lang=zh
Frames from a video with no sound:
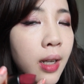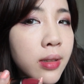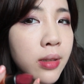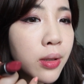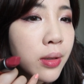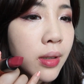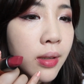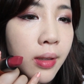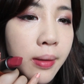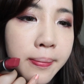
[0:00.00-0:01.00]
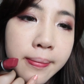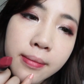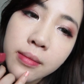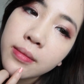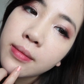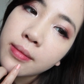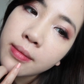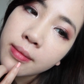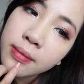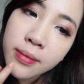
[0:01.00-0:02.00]
还是有一点点。
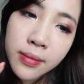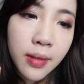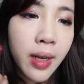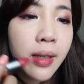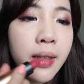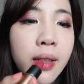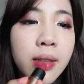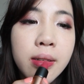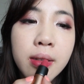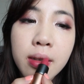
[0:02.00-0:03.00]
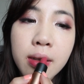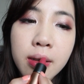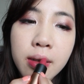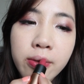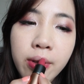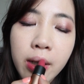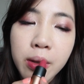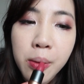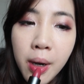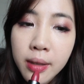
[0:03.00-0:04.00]
亮亮，反
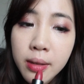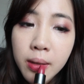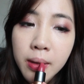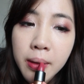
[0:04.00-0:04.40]
光。